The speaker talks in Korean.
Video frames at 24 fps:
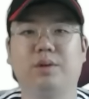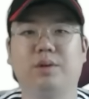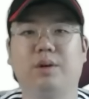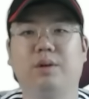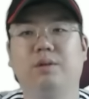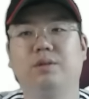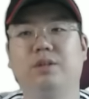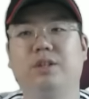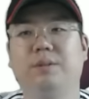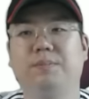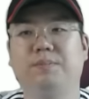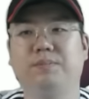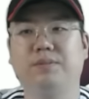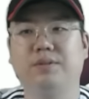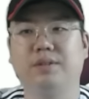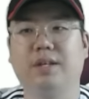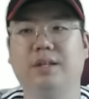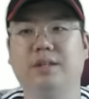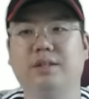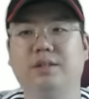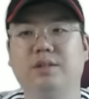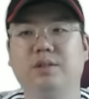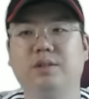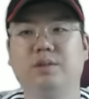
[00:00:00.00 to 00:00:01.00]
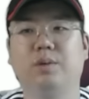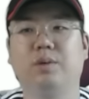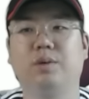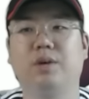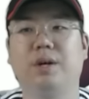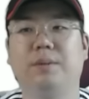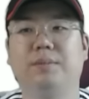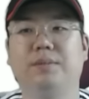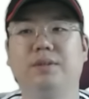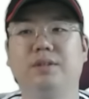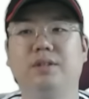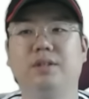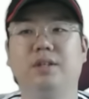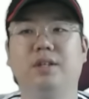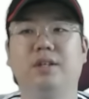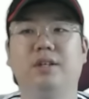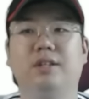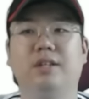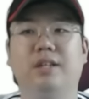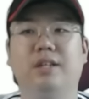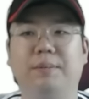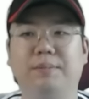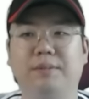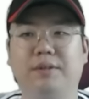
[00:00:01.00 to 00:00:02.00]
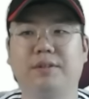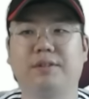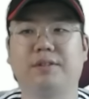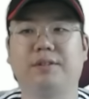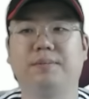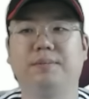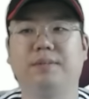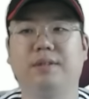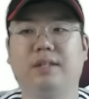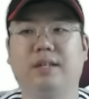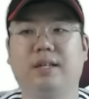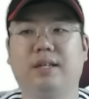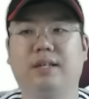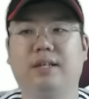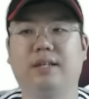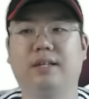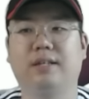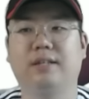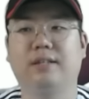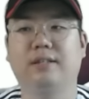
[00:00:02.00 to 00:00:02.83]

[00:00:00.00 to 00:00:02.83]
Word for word: 더욱 기쁘다는 소감을 남겼습니다.